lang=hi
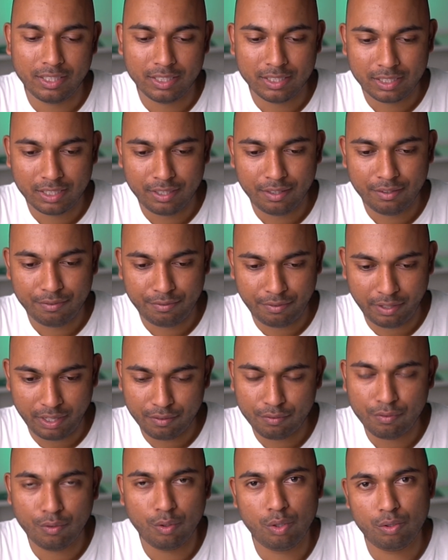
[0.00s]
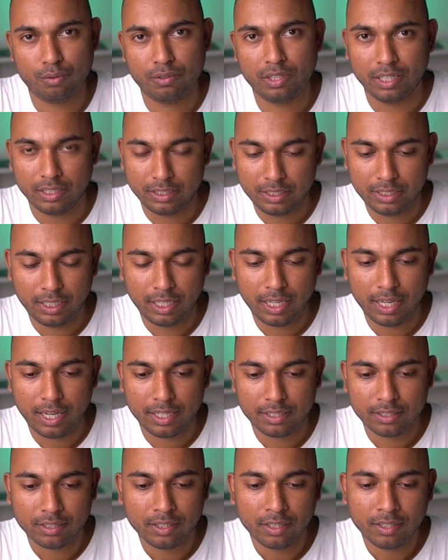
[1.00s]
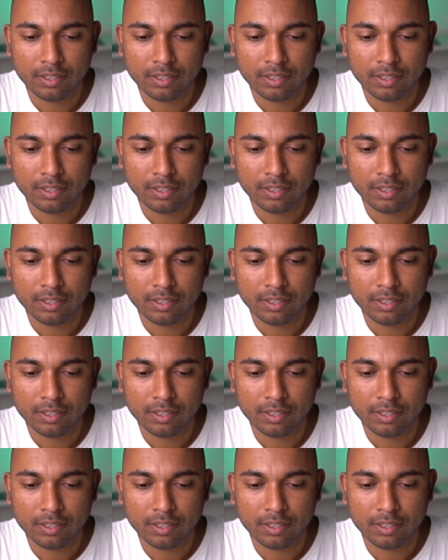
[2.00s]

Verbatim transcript: इसकी फ़ैन फॉलोइंग अच्छी है आज